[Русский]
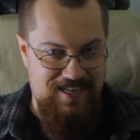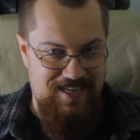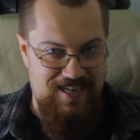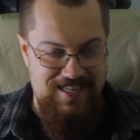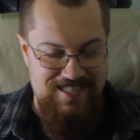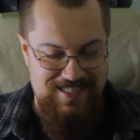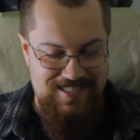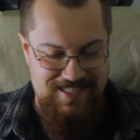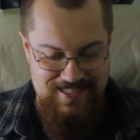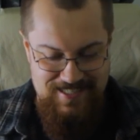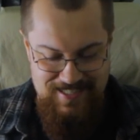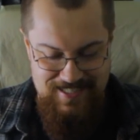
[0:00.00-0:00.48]

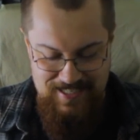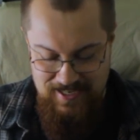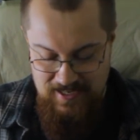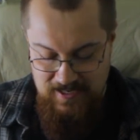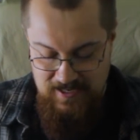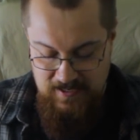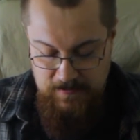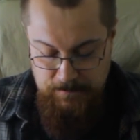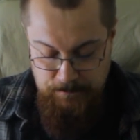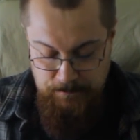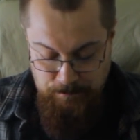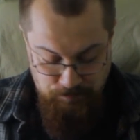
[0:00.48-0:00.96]
кажется.
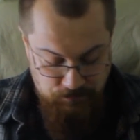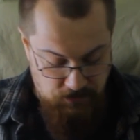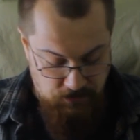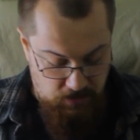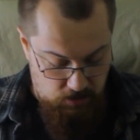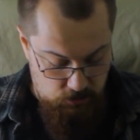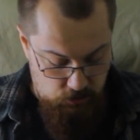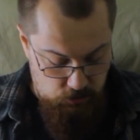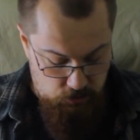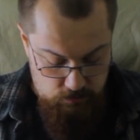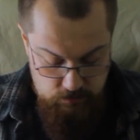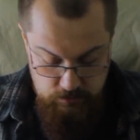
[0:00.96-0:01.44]

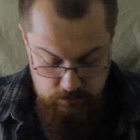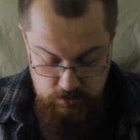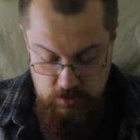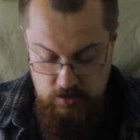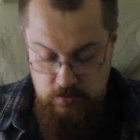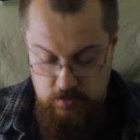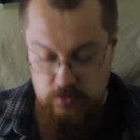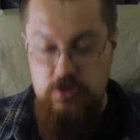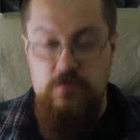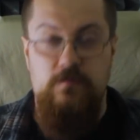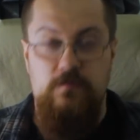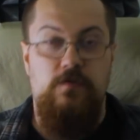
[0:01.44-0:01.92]
Но у
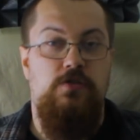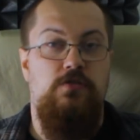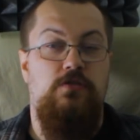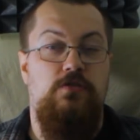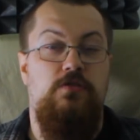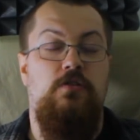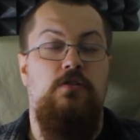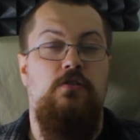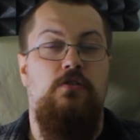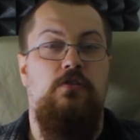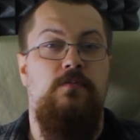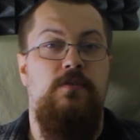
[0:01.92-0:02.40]
нее очень
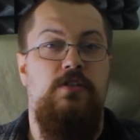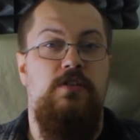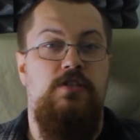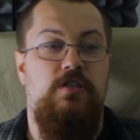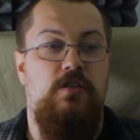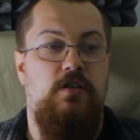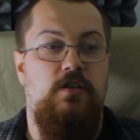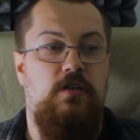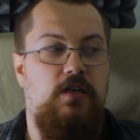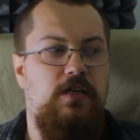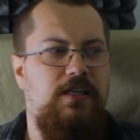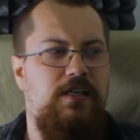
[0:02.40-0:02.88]
высокий
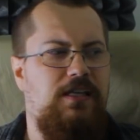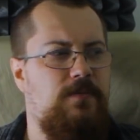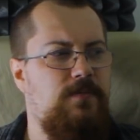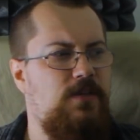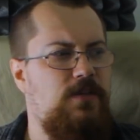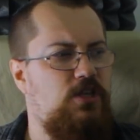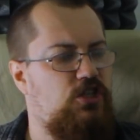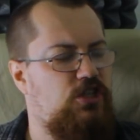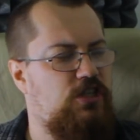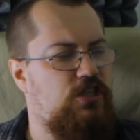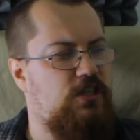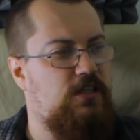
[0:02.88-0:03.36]
гликемический,
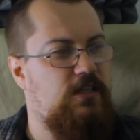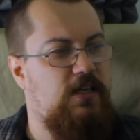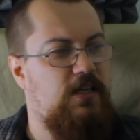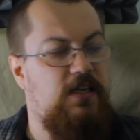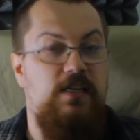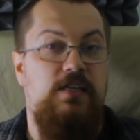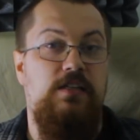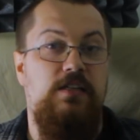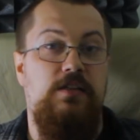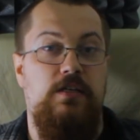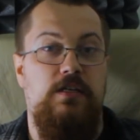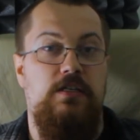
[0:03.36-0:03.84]
гликемический да,
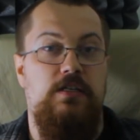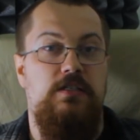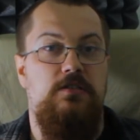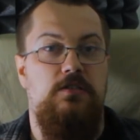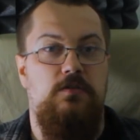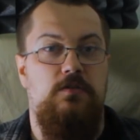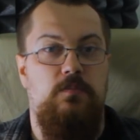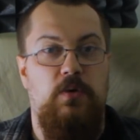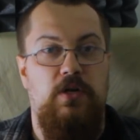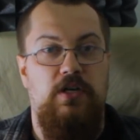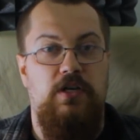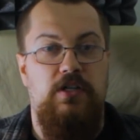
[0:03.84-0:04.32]
индекс.
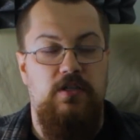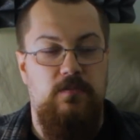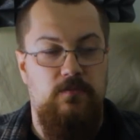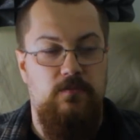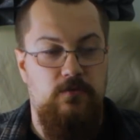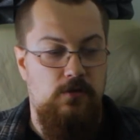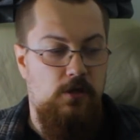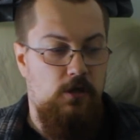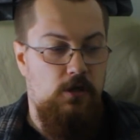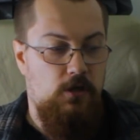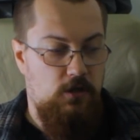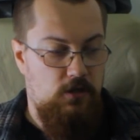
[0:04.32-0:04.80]
И
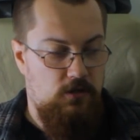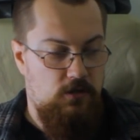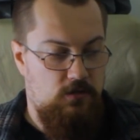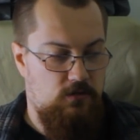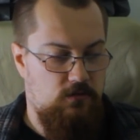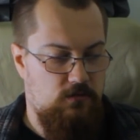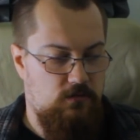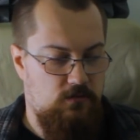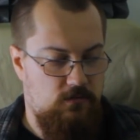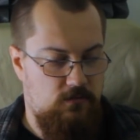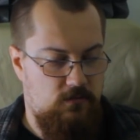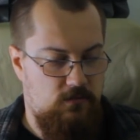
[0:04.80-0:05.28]
поэтому, э,
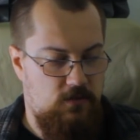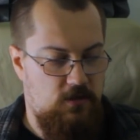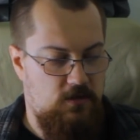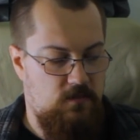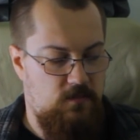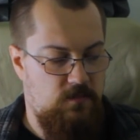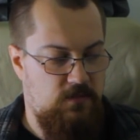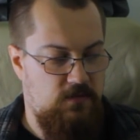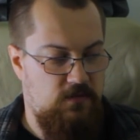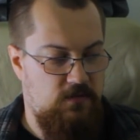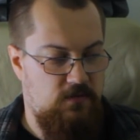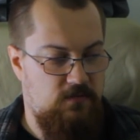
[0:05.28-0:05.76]
как
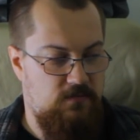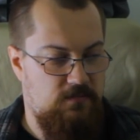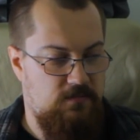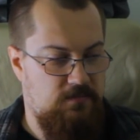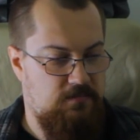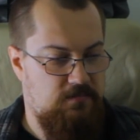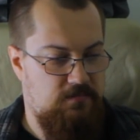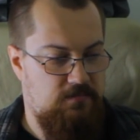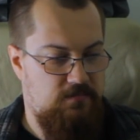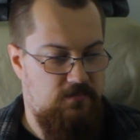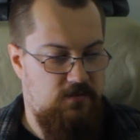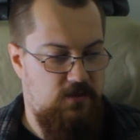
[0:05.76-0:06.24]
бы,
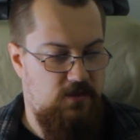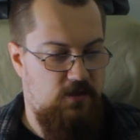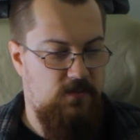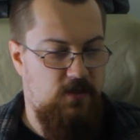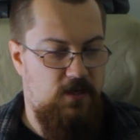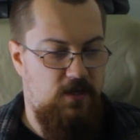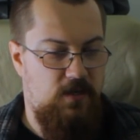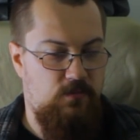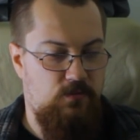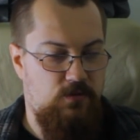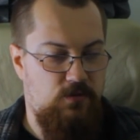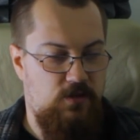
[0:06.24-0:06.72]
тем,
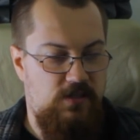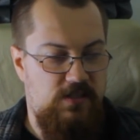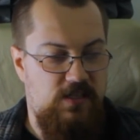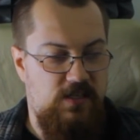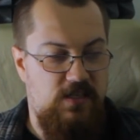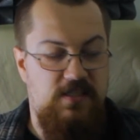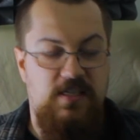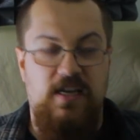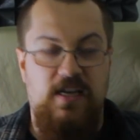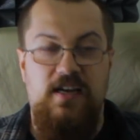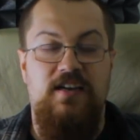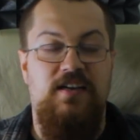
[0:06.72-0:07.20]
кому
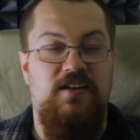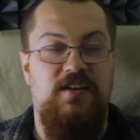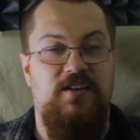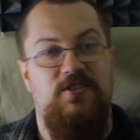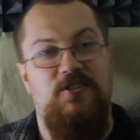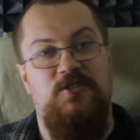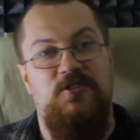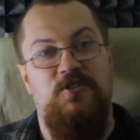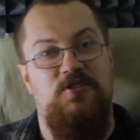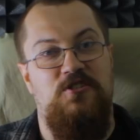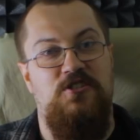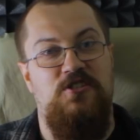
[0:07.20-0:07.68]
нельзя сахар,
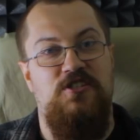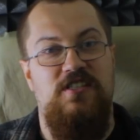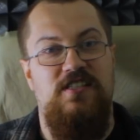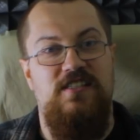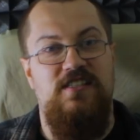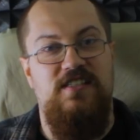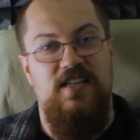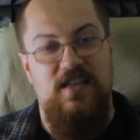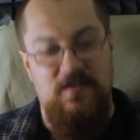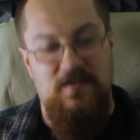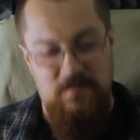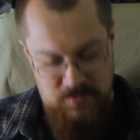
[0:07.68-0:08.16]
ее тоже
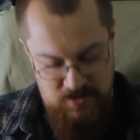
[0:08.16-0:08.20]
нельзя.